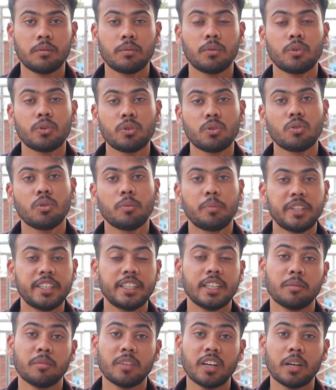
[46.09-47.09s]
फ़ोटो को
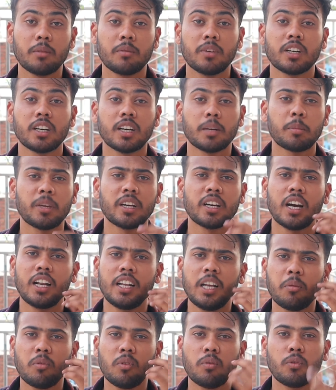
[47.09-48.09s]
पीडीएफ में कन्वर्ट कर पाएँ
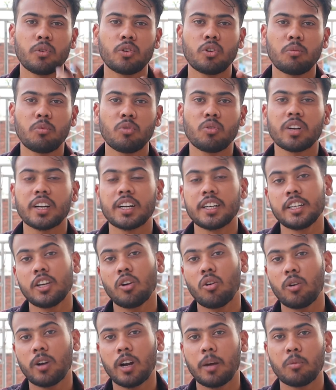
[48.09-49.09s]
खाली आपको फोटो अपलोड करनी
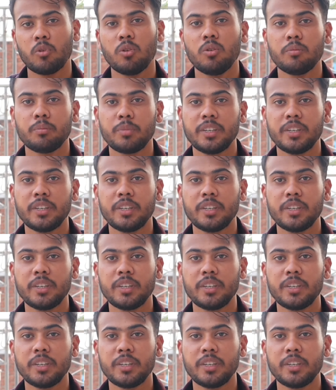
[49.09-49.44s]
और आपको